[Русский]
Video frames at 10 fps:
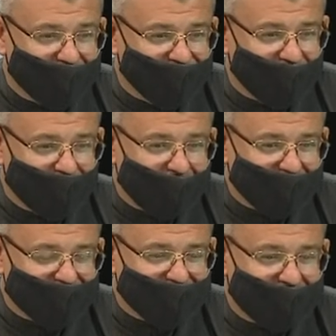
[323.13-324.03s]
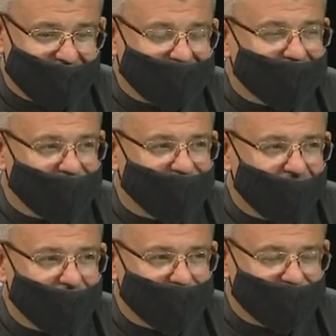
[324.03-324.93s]
информация,
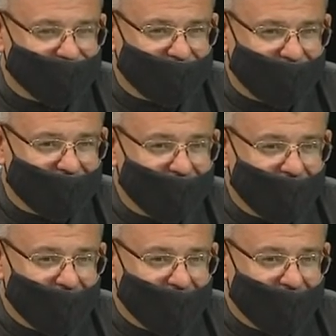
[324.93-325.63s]
раскрывающая